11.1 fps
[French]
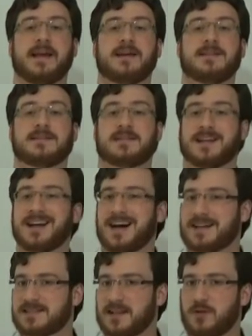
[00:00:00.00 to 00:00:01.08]
C'est
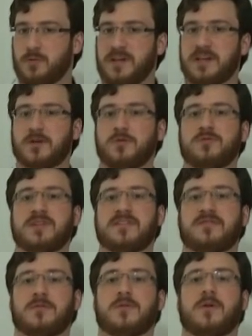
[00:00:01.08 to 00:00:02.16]
grâce à lui que nous
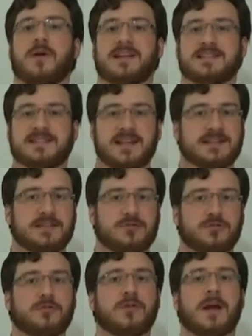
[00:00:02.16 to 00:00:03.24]
avons la
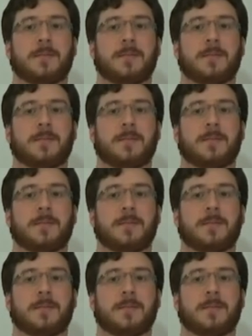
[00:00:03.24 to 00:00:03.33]
certitude que la